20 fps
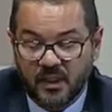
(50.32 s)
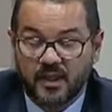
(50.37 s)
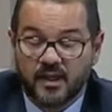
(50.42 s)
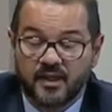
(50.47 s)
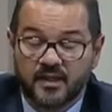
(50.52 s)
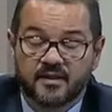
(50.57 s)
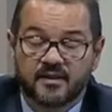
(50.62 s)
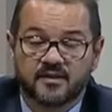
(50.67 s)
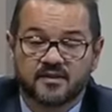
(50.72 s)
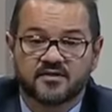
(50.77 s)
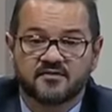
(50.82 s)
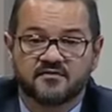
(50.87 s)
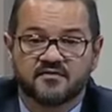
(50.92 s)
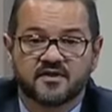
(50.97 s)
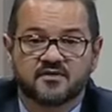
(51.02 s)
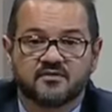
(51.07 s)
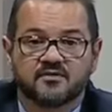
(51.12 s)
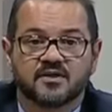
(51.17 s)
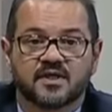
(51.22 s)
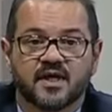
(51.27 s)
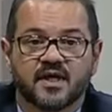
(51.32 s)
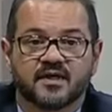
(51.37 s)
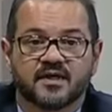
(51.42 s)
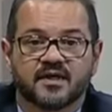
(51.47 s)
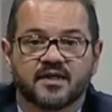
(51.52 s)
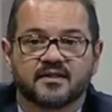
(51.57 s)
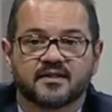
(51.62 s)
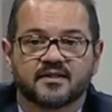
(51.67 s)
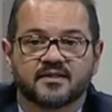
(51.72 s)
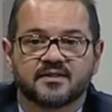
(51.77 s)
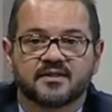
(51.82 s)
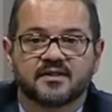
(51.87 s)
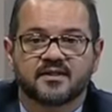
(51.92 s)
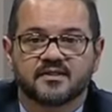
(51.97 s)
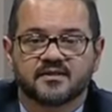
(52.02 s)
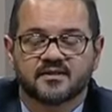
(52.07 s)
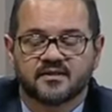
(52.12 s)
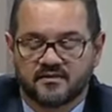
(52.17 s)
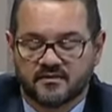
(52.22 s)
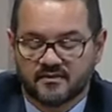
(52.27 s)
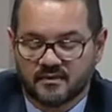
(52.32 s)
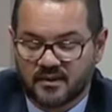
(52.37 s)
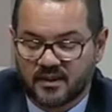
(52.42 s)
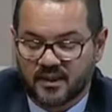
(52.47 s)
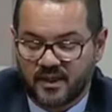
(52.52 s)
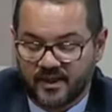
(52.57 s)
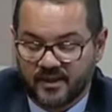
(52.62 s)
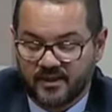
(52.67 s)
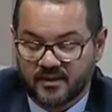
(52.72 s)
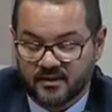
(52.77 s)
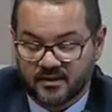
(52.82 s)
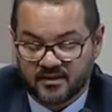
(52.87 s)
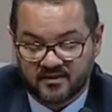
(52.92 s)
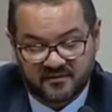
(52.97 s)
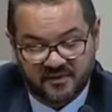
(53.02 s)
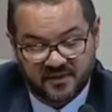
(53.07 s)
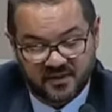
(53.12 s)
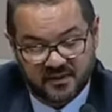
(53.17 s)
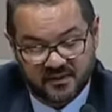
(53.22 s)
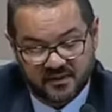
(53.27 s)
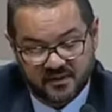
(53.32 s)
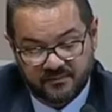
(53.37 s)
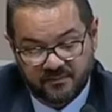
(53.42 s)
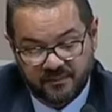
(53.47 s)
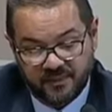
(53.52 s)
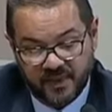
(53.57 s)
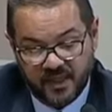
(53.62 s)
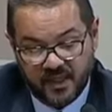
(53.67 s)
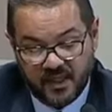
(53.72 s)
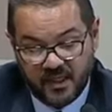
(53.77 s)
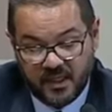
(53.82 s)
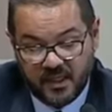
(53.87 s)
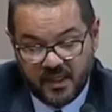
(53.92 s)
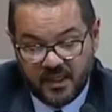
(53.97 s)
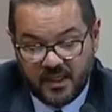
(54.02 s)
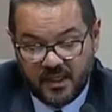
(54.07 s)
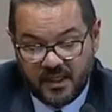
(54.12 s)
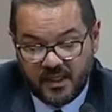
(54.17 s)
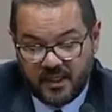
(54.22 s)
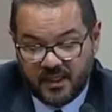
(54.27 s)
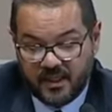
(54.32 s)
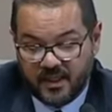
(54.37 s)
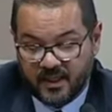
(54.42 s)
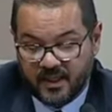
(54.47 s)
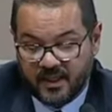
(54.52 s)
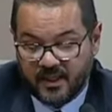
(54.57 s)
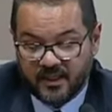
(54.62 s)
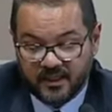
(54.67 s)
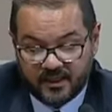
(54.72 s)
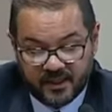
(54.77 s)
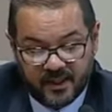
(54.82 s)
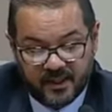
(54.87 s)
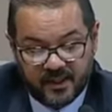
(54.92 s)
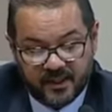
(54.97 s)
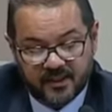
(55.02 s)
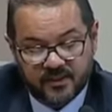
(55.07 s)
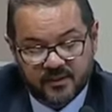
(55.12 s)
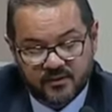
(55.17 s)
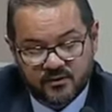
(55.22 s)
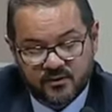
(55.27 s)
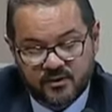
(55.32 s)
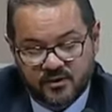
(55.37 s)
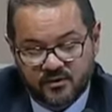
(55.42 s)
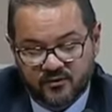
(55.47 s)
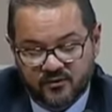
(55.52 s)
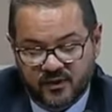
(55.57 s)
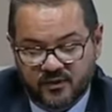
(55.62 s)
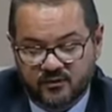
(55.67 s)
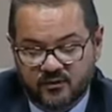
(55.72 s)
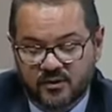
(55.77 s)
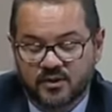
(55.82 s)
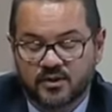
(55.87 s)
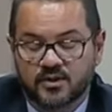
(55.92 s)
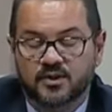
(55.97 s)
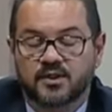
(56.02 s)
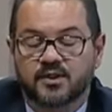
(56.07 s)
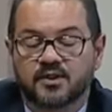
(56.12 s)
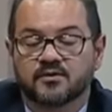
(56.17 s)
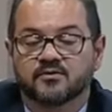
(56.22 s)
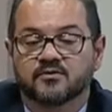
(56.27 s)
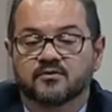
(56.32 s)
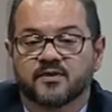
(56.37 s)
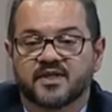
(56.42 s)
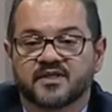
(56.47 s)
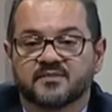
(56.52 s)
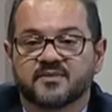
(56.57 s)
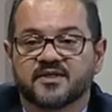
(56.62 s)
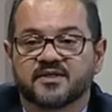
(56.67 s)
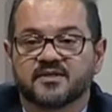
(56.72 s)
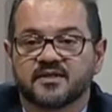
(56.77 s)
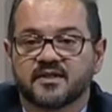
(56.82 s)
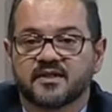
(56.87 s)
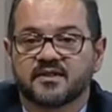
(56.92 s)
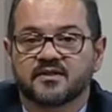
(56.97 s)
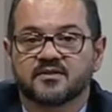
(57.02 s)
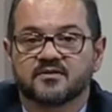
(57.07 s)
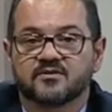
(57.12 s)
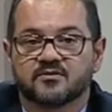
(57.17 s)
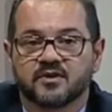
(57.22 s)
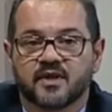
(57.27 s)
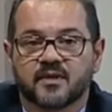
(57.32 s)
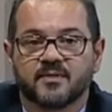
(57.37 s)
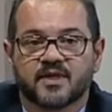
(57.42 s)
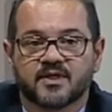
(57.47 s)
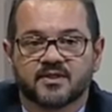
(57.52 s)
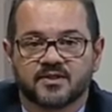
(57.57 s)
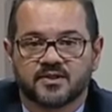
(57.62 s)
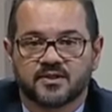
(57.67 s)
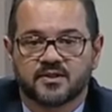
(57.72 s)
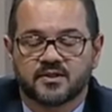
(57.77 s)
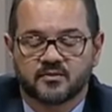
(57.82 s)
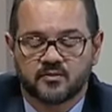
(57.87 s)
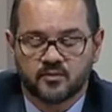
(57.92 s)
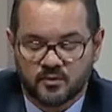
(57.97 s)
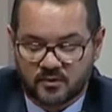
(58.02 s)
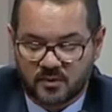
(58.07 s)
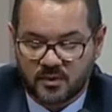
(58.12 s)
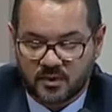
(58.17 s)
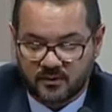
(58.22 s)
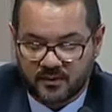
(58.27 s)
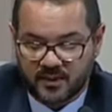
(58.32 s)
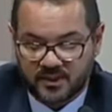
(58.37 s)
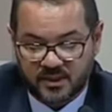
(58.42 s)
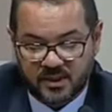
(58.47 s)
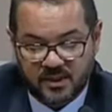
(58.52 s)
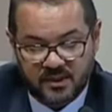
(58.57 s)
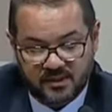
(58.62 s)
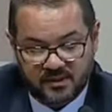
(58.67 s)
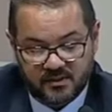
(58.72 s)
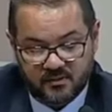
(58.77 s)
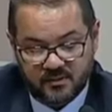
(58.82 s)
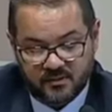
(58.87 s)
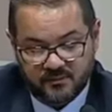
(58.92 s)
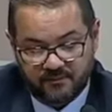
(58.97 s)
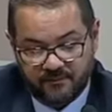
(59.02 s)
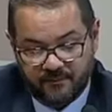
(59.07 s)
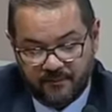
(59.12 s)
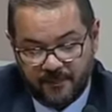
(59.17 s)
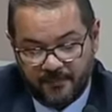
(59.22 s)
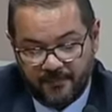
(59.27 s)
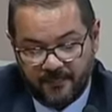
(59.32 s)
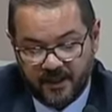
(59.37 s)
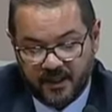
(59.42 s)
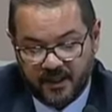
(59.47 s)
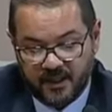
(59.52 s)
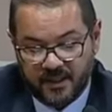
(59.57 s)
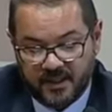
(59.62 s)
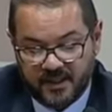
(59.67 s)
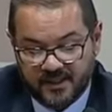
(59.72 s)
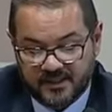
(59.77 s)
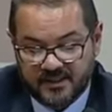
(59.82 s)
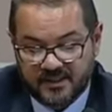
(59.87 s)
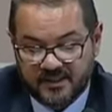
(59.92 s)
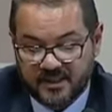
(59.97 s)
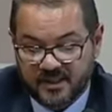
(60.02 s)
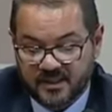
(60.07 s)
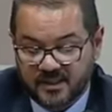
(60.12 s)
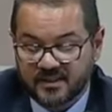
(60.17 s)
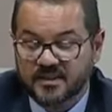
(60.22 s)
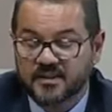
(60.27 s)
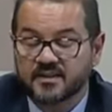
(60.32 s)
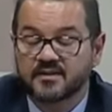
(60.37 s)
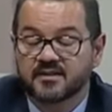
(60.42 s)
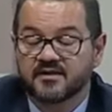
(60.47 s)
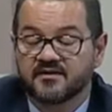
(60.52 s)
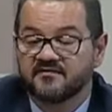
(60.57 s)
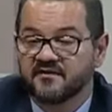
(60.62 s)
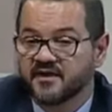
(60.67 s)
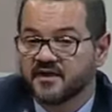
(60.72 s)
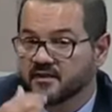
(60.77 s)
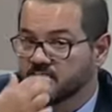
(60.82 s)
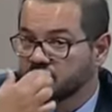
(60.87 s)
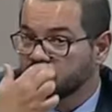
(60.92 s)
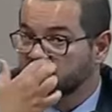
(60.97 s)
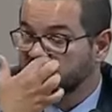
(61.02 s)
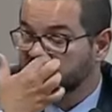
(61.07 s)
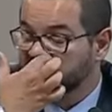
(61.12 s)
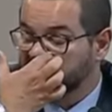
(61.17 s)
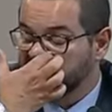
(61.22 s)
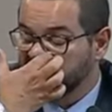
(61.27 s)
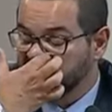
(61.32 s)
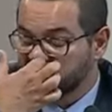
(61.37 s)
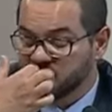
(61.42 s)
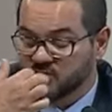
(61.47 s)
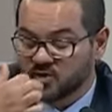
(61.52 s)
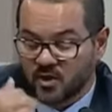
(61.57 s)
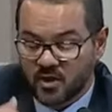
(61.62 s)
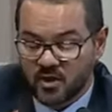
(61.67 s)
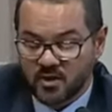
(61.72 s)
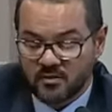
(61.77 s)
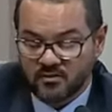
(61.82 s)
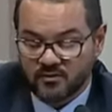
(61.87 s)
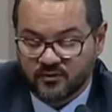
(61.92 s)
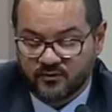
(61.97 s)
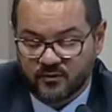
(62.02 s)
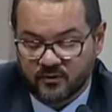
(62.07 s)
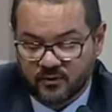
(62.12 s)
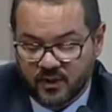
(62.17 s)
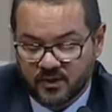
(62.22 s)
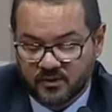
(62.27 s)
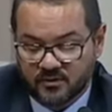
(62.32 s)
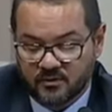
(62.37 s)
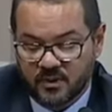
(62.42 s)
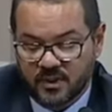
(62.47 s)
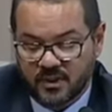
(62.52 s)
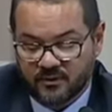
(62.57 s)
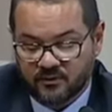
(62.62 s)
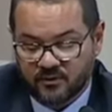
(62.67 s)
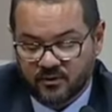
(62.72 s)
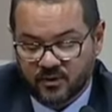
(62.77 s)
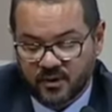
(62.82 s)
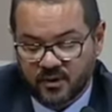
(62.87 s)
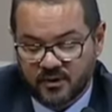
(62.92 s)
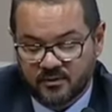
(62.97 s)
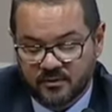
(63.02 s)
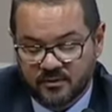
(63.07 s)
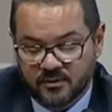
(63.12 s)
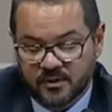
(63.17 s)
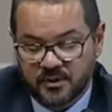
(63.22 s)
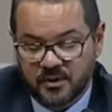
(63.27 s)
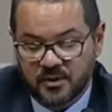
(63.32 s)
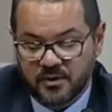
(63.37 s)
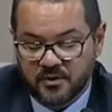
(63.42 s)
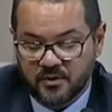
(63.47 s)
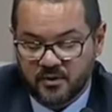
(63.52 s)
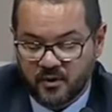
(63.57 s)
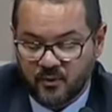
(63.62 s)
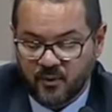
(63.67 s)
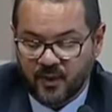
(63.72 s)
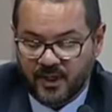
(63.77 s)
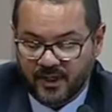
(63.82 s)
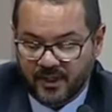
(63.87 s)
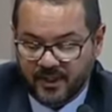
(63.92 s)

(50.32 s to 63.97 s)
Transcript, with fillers: entre indivíduos na quinta e sexta década de vida. E, é, e tem entre os seus fatores de risco mais presentes o tabagismo e o etilismo. Esses cânceres afetam diferentes órgãos fonoarticulatórios, como a